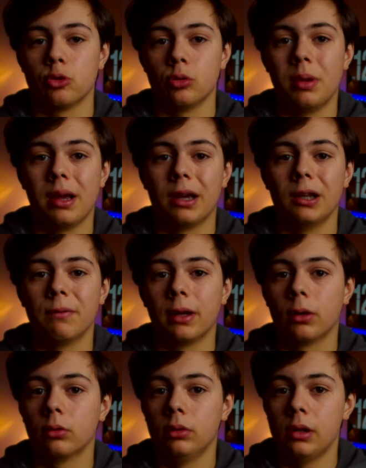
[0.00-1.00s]
sul Mac le
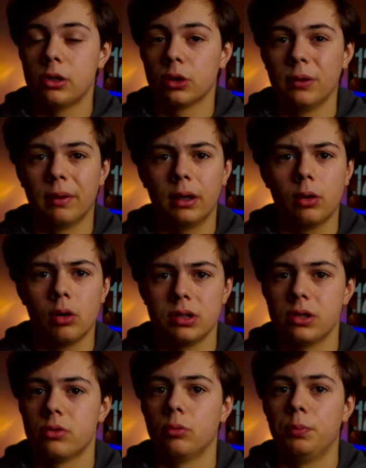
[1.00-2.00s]
varie condizioni, le varie cose,
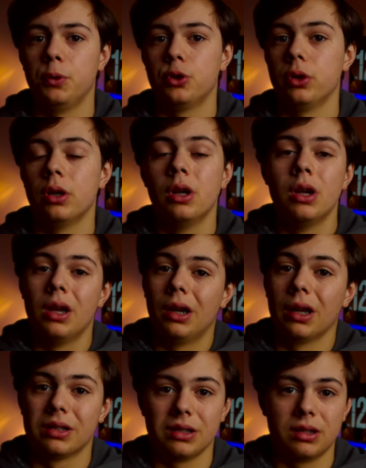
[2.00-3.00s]
se sul PC
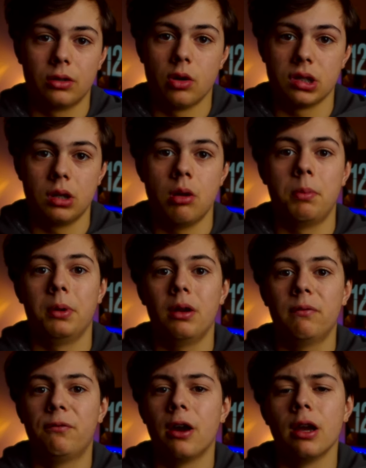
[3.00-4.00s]
la stessa cosa, andiamo a aprire
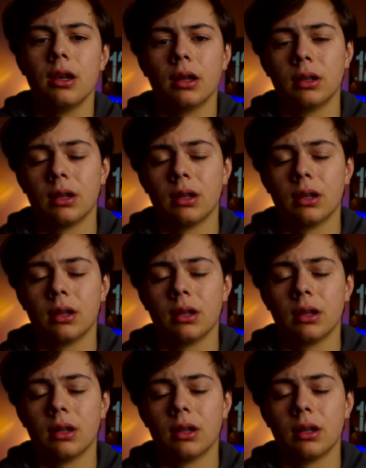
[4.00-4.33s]
il file,